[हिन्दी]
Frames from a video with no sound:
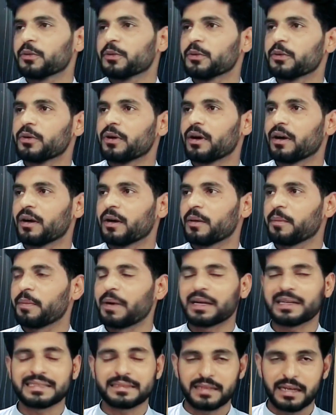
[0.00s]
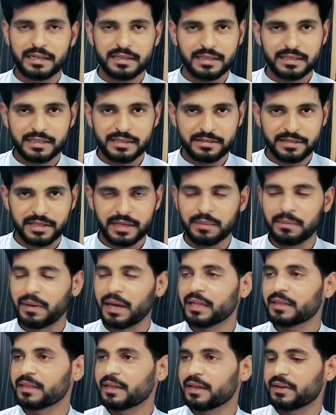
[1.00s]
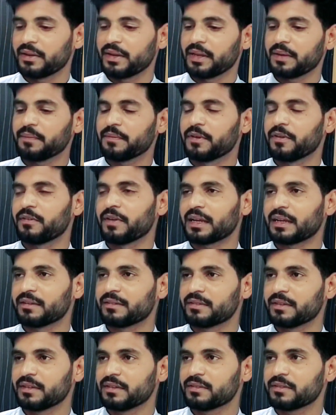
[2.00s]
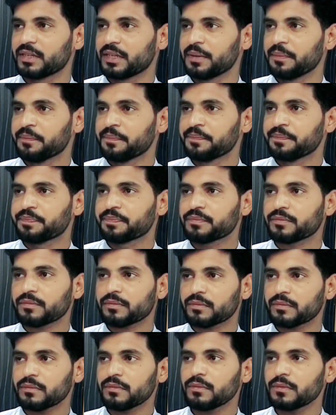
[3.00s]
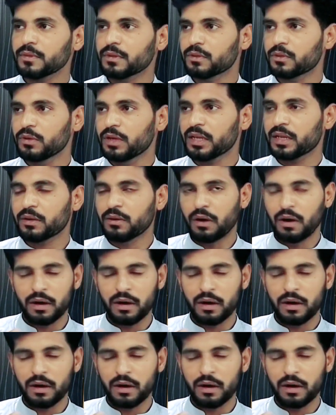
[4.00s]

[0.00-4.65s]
तो पाकिस्तान की जैसे कि हम बात कर रहे हैं वैकेंसीज़ की तो एक